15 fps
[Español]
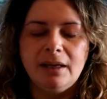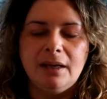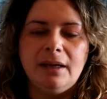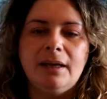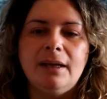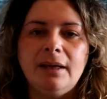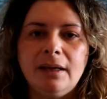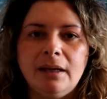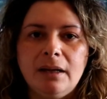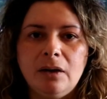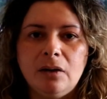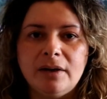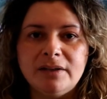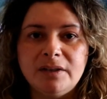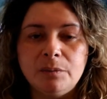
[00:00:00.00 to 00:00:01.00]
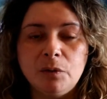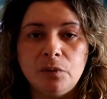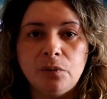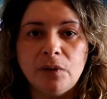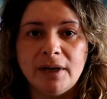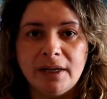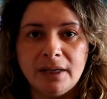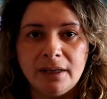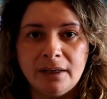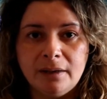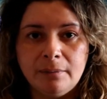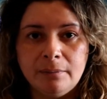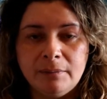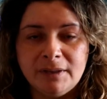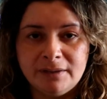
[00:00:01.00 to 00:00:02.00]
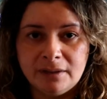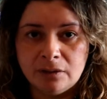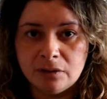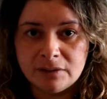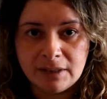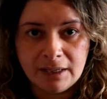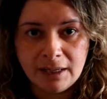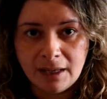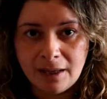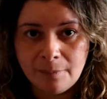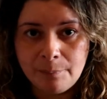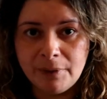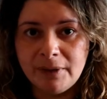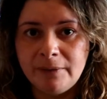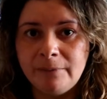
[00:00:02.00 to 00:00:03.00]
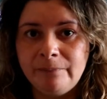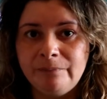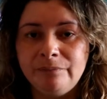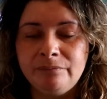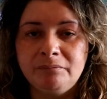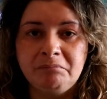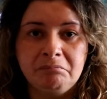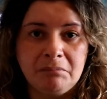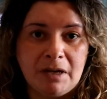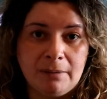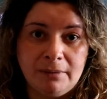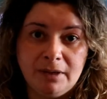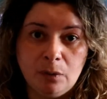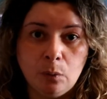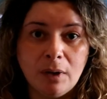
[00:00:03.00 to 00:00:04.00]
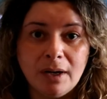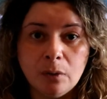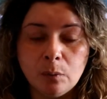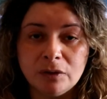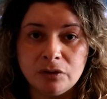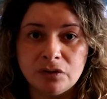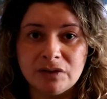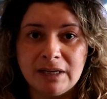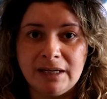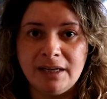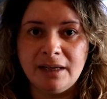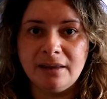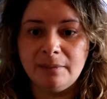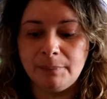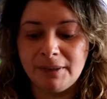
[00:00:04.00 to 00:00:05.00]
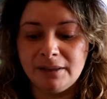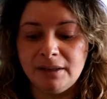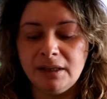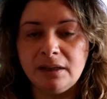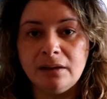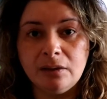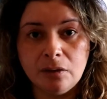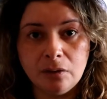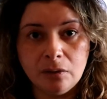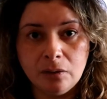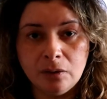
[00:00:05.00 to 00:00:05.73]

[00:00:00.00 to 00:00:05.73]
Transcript: Eh, lo que hicimos fue meternos a la app, averiguar cuánto salía, dependiendo